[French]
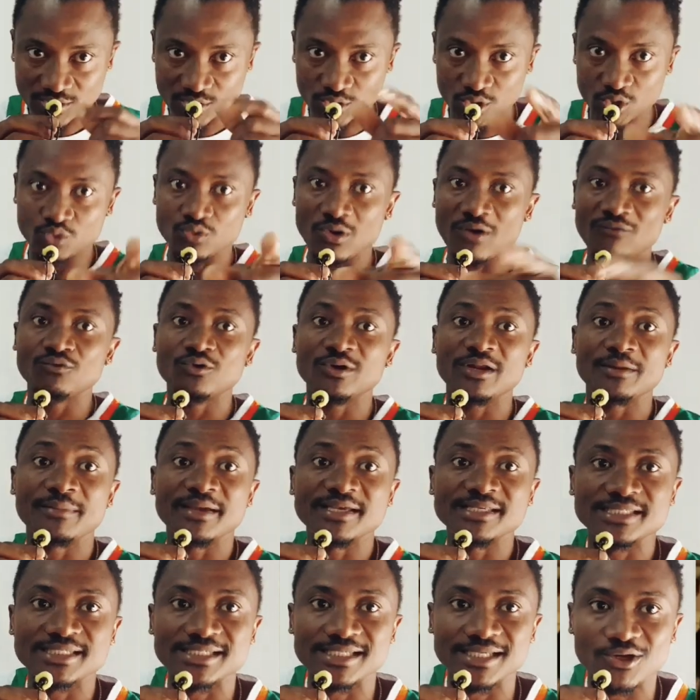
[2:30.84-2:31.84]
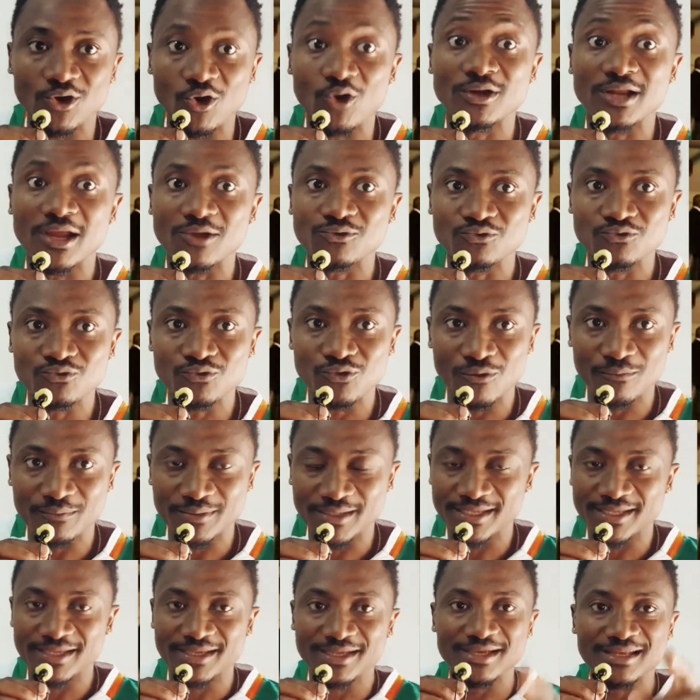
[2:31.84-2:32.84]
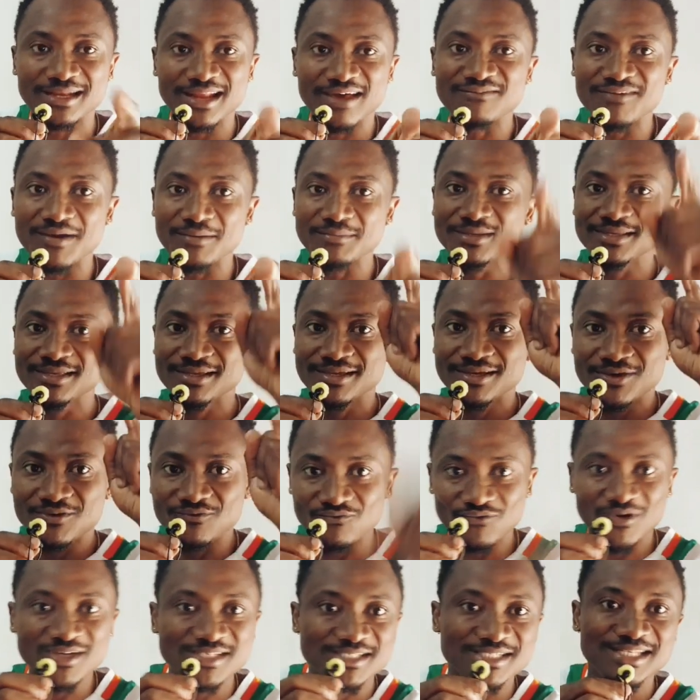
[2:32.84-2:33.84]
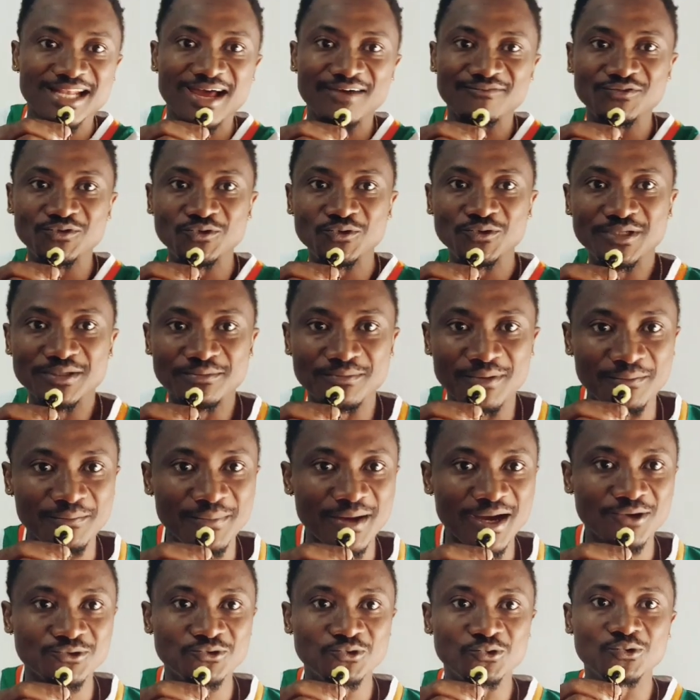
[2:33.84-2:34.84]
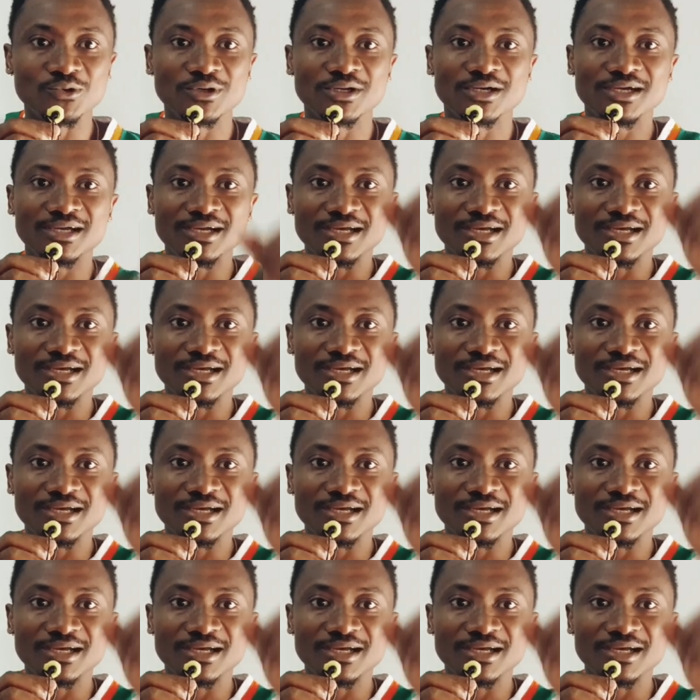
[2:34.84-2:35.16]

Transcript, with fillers: parce que je vous remercier. On a tout compris. La famille, voici la vidéo de Papado.